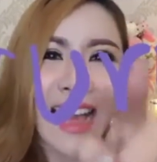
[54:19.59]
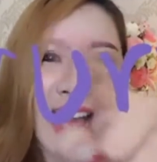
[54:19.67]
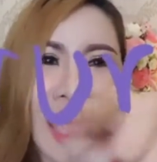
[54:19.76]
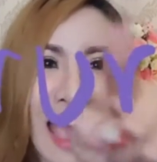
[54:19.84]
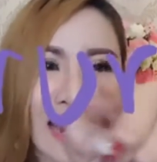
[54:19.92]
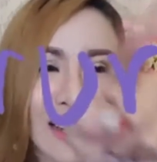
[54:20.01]

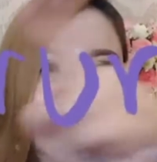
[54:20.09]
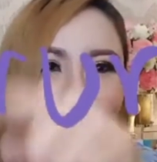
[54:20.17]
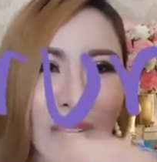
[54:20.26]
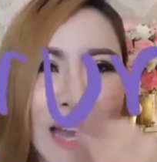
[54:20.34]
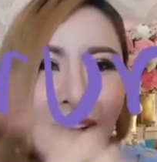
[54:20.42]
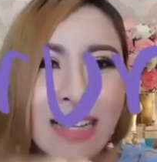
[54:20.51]
แอดด้
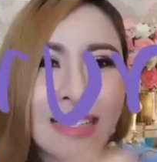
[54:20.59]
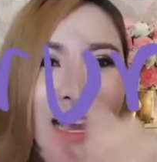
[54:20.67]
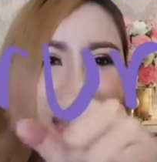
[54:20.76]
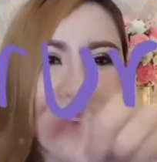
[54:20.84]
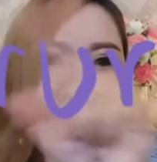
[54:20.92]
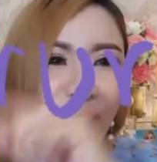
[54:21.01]
วยนะ
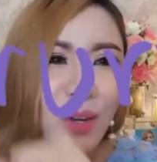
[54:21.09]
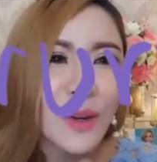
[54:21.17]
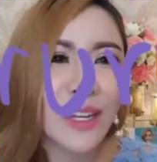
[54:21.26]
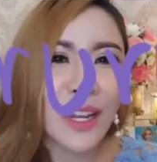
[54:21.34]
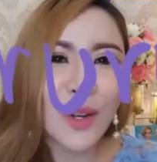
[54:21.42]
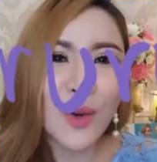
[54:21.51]
ใส่แอดด้ว
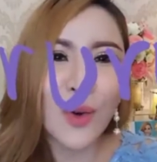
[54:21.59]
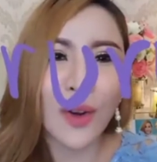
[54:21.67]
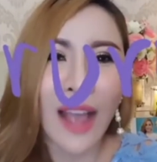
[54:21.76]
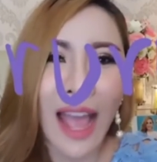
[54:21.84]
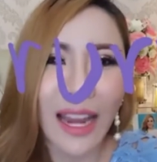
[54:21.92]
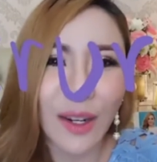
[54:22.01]
ยนะลูก
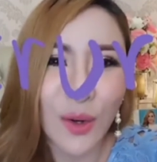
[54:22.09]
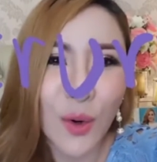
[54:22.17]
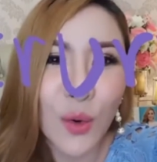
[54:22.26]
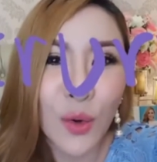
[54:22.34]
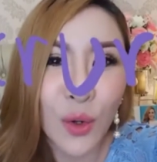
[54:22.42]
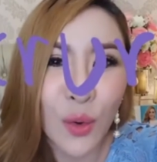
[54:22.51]
แอดค
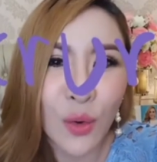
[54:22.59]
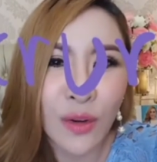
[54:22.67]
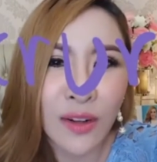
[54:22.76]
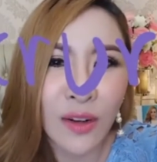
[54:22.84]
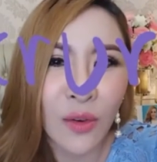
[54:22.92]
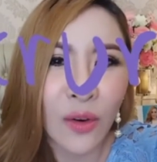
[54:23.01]
รูรุ้ง
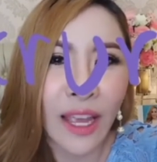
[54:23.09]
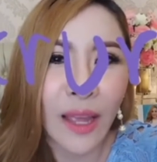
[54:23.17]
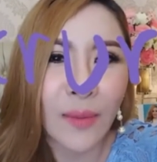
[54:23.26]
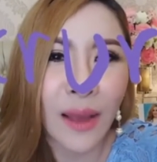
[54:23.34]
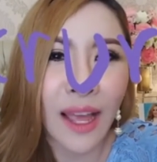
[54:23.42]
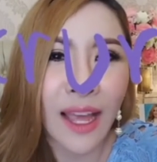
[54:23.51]
โอเค
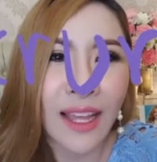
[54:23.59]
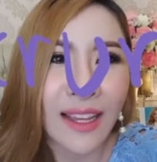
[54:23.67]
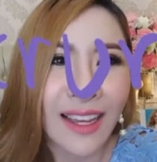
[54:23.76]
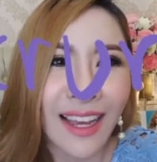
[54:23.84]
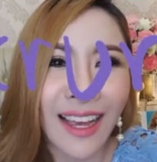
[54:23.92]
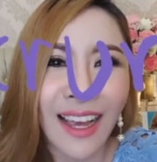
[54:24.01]
ไหม
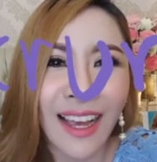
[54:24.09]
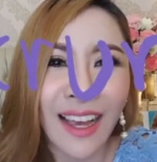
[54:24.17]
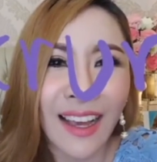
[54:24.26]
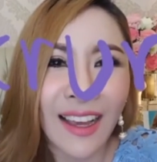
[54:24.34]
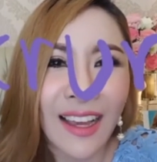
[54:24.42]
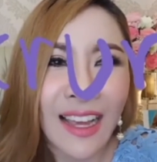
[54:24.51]
อ่า
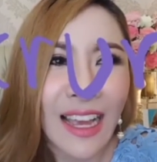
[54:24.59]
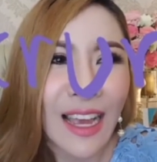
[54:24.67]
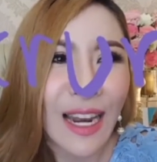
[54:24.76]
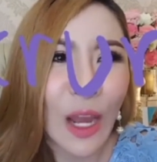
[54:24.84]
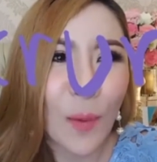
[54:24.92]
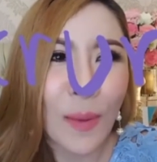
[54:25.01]

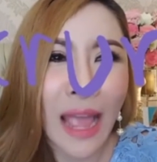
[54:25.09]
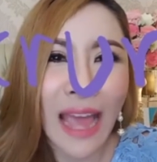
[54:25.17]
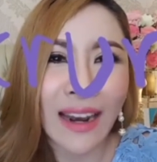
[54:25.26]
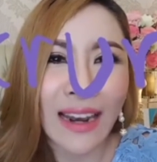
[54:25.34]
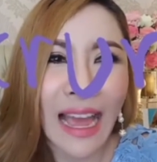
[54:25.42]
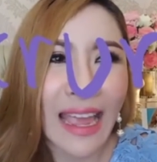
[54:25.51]
เราไปแอ
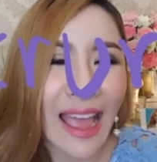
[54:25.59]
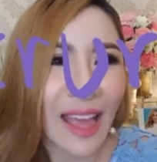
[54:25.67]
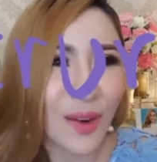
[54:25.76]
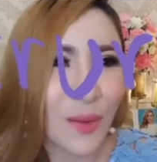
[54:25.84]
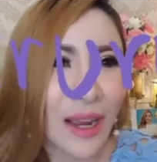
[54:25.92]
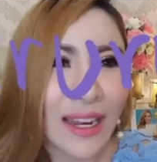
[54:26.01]
ดไลน์แอ
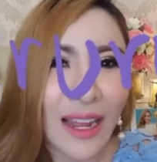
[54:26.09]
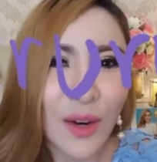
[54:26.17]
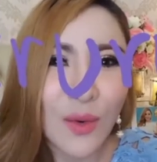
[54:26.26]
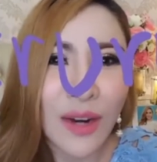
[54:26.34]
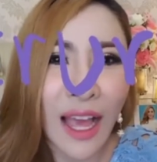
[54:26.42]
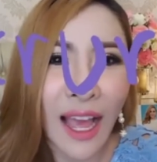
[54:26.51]
ดไว้นะ
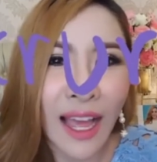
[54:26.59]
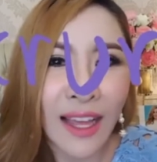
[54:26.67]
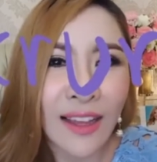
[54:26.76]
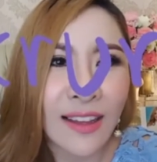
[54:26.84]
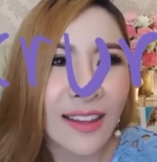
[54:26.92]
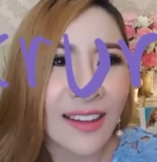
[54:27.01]
ลูกนะ
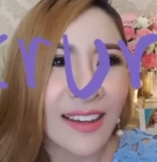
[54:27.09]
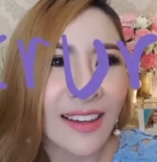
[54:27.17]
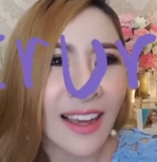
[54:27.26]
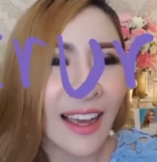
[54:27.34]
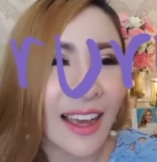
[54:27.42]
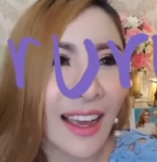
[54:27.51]

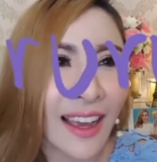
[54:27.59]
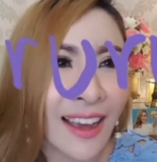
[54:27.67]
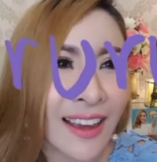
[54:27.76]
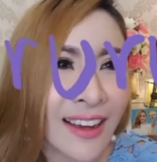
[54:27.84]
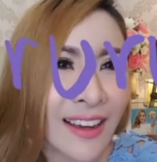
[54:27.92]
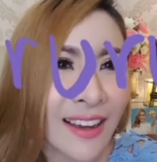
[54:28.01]
อ่า
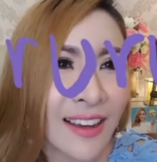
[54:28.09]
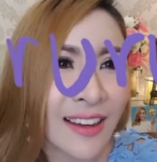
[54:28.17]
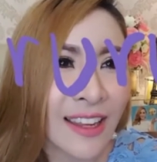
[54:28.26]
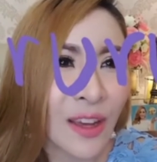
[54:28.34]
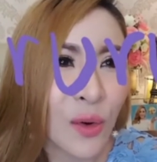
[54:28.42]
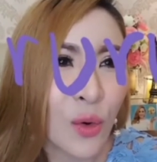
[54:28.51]

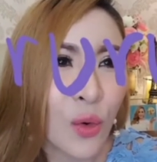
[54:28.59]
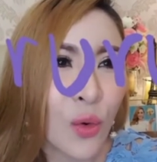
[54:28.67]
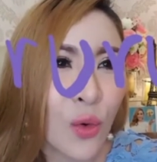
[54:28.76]
เดี๋ยวครู